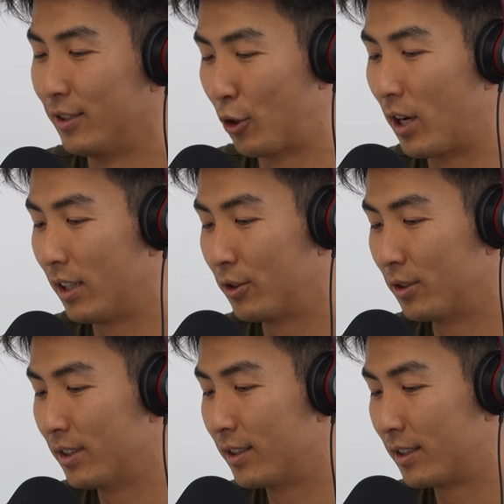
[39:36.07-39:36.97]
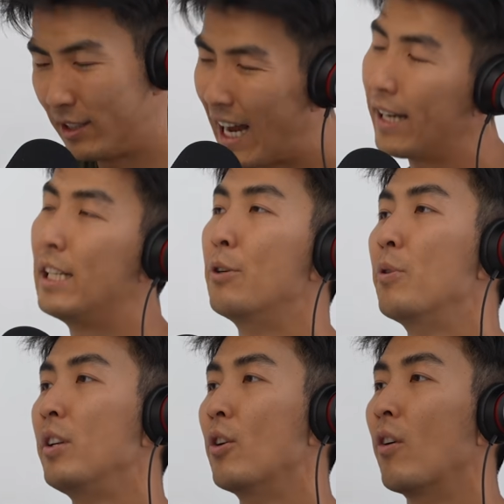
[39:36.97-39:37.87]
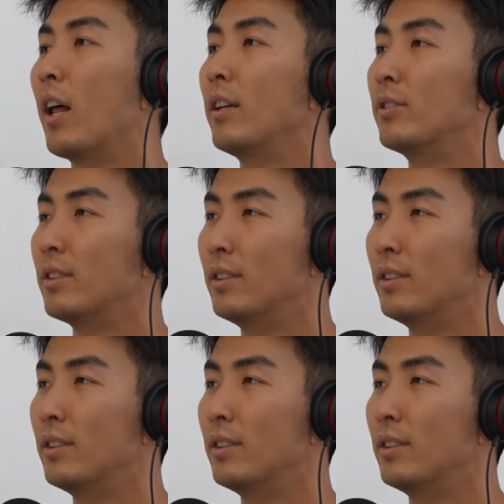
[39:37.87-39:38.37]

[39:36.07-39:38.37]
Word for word: 对啊，就是压力一定会有啦，只